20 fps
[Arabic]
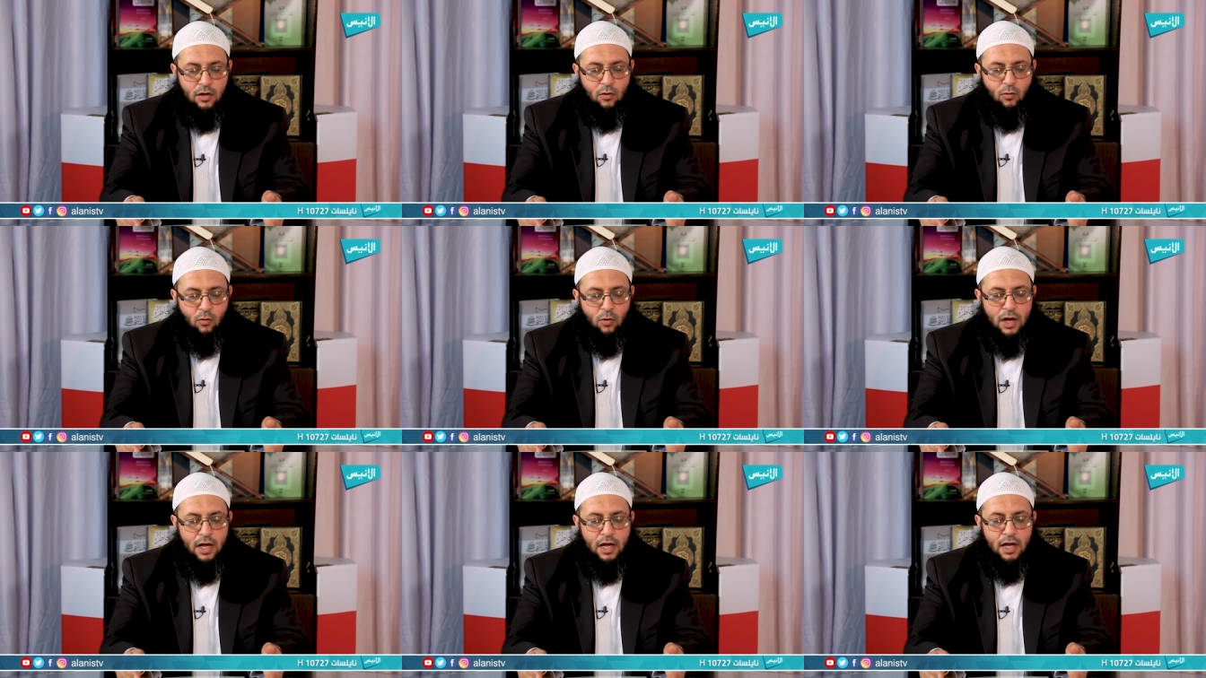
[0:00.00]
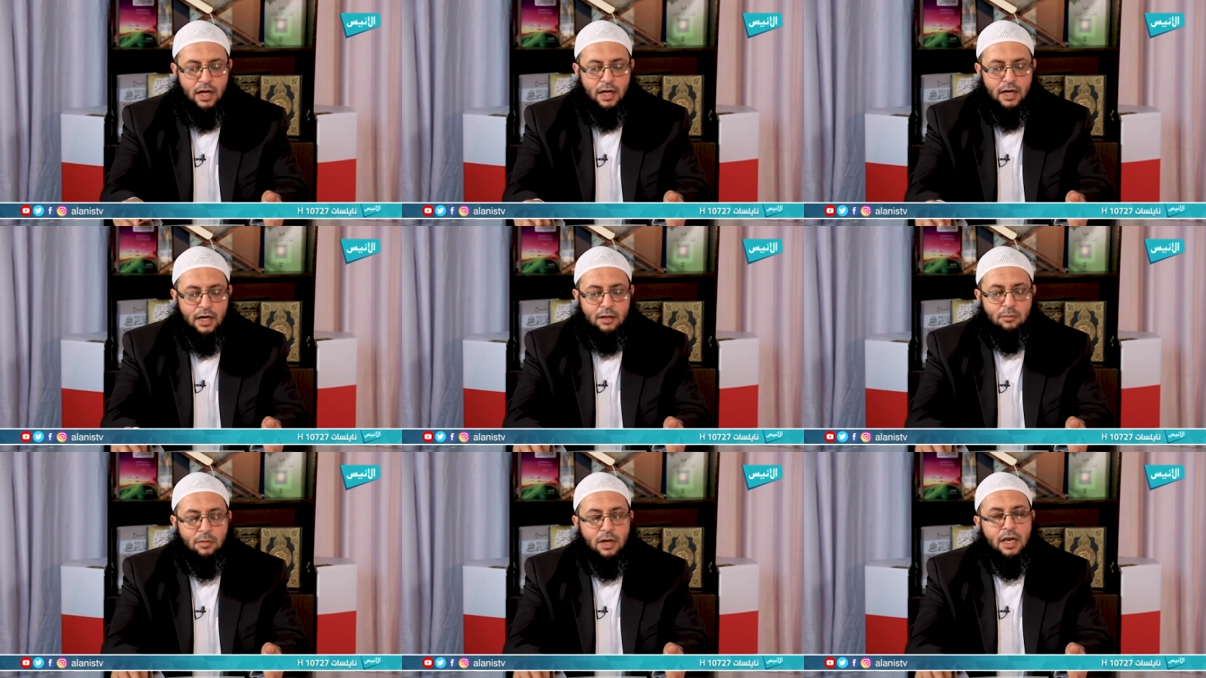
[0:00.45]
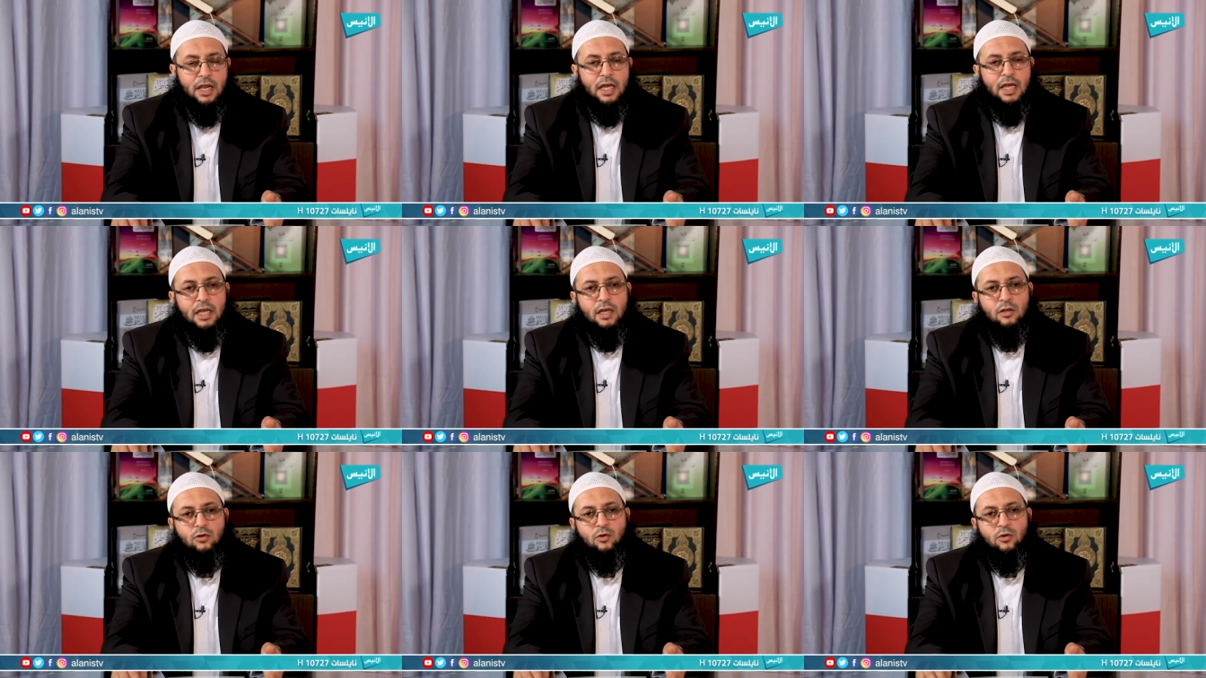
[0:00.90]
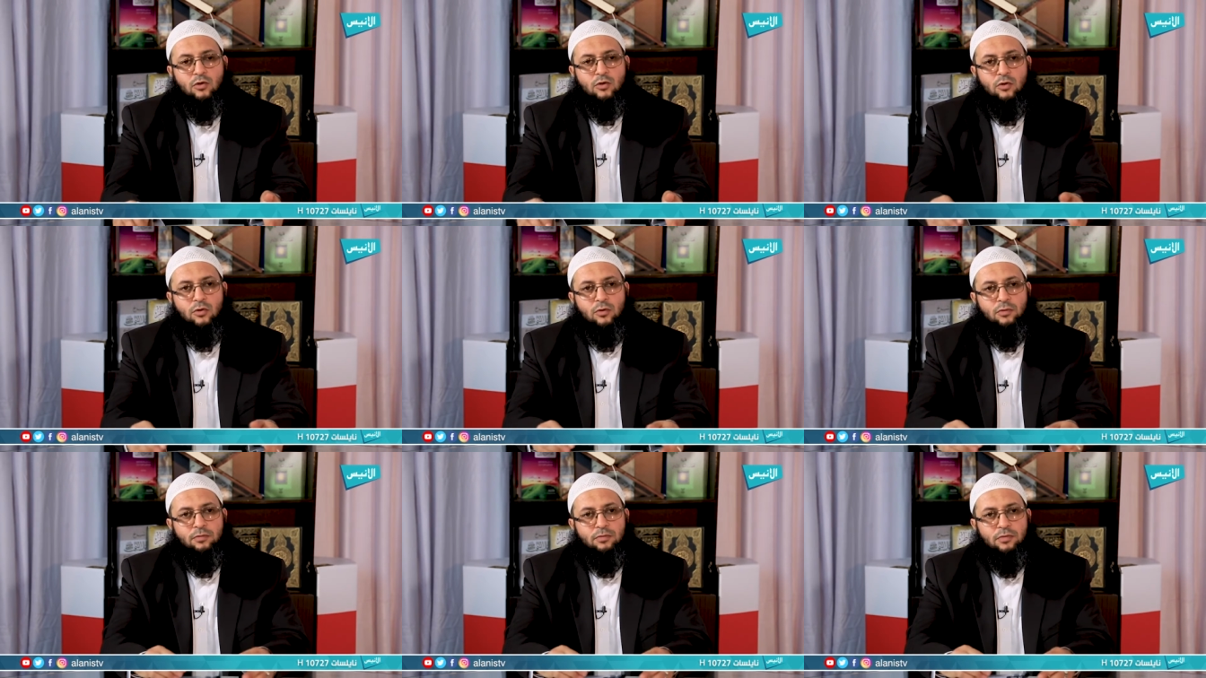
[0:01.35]
والربا لا يجوز
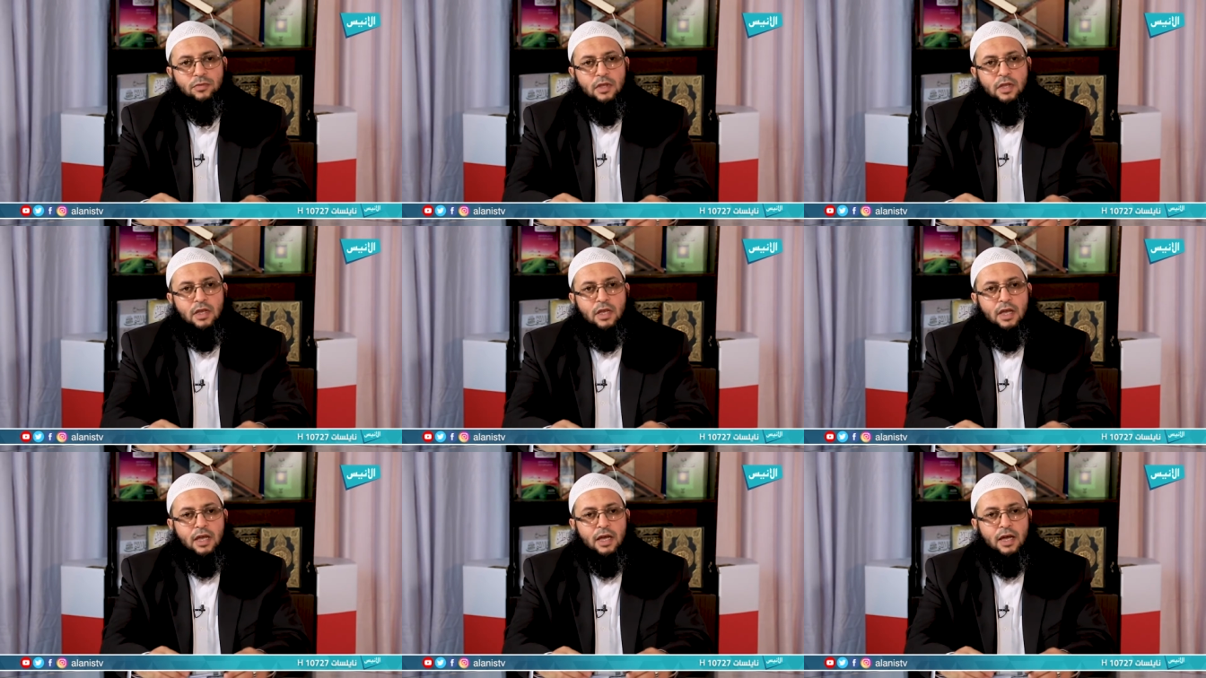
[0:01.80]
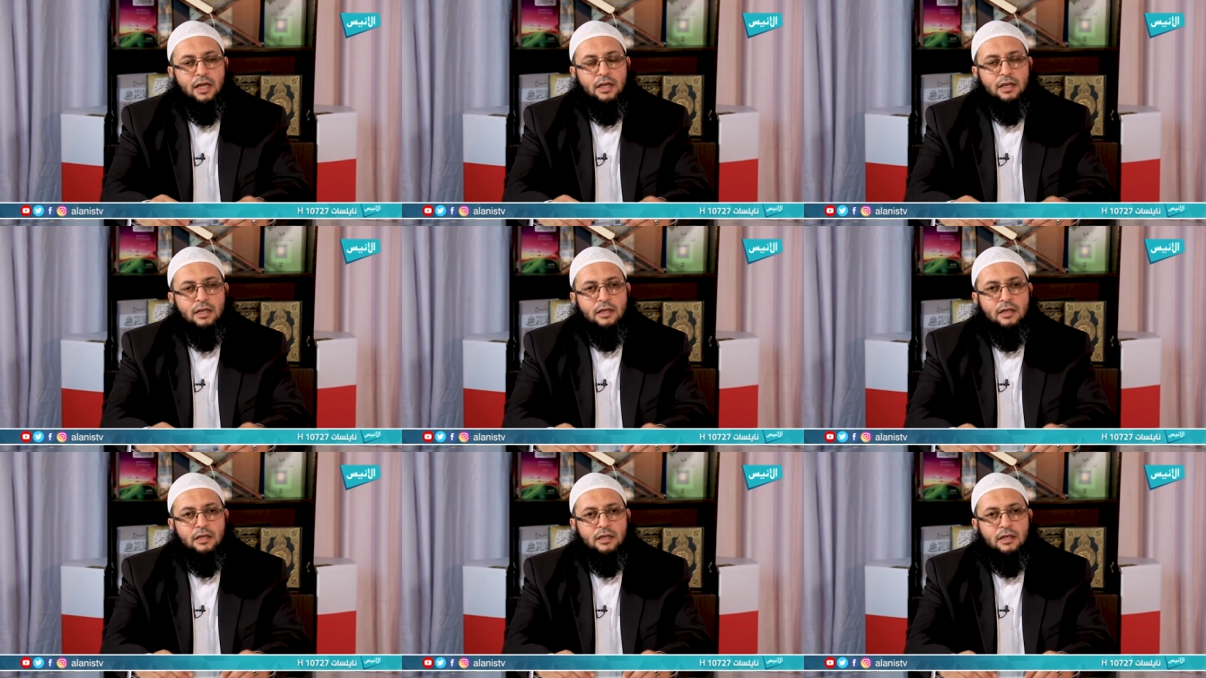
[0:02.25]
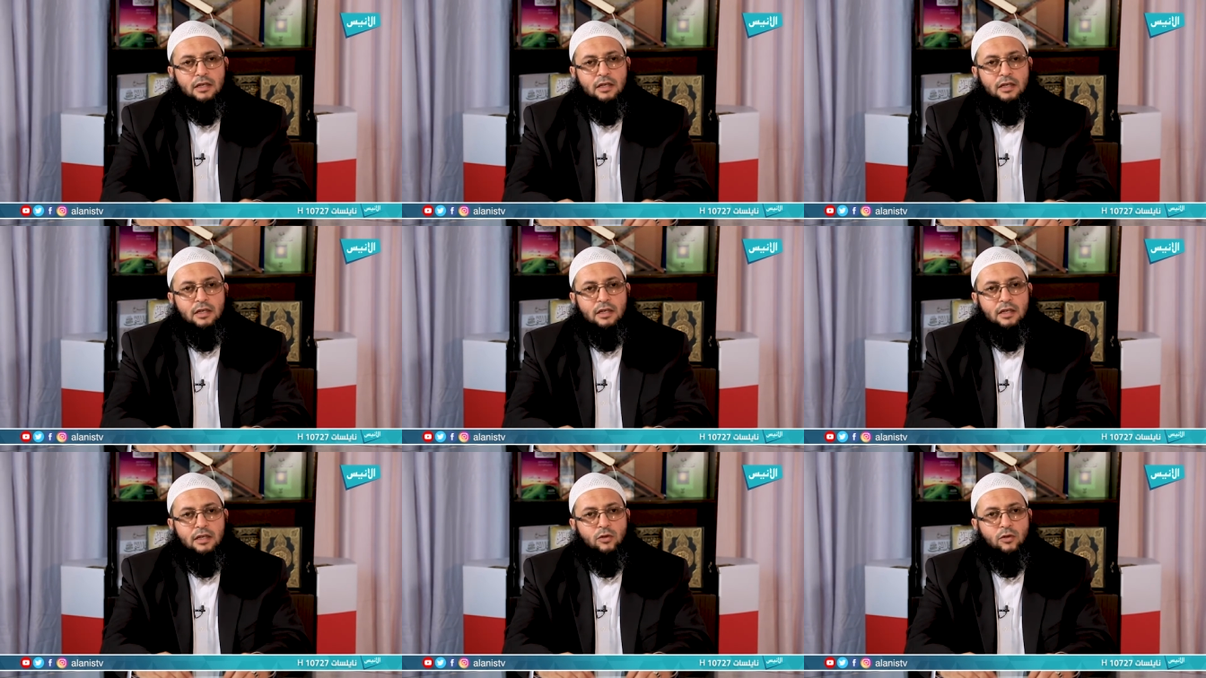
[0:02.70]
أن آه،